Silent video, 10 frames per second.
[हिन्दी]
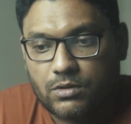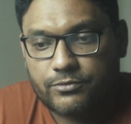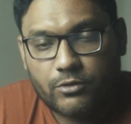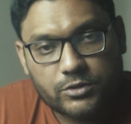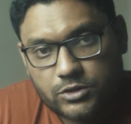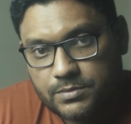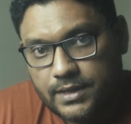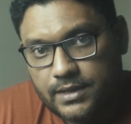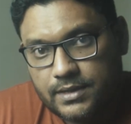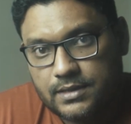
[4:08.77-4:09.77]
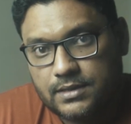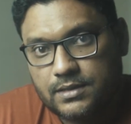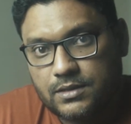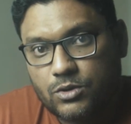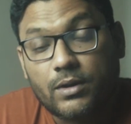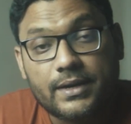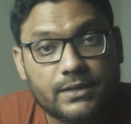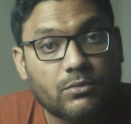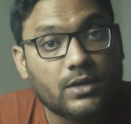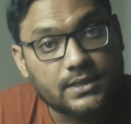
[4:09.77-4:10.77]
ऑफकोर्स उसमें
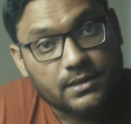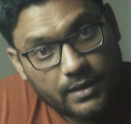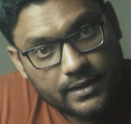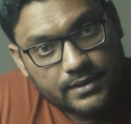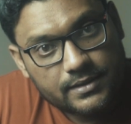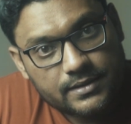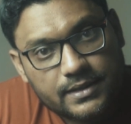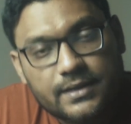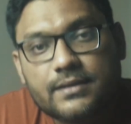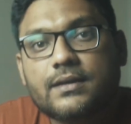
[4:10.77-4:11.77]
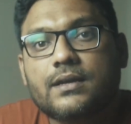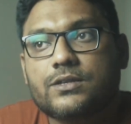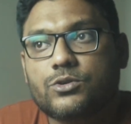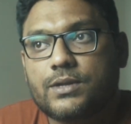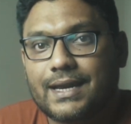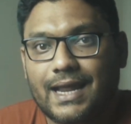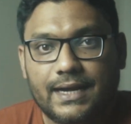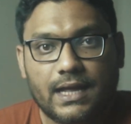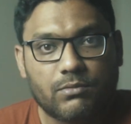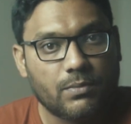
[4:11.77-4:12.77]
क्वालिटी बहुत ज़्यादा मैटर करती है क्योंकि
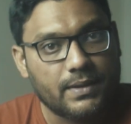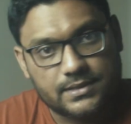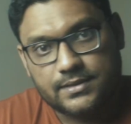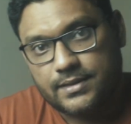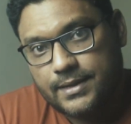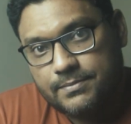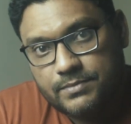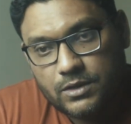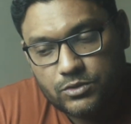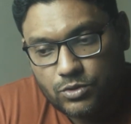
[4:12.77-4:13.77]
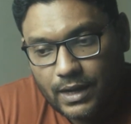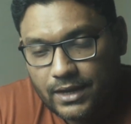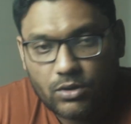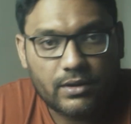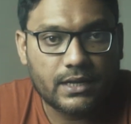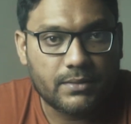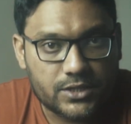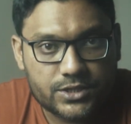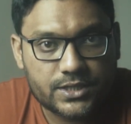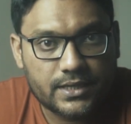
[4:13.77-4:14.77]
क्लाइंट आपको पैसे दे रहा है उसको हाई क्वालिटी
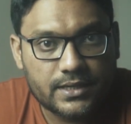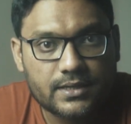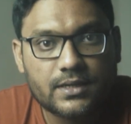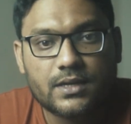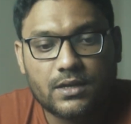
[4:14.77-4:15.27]
इमेजेस चाहिए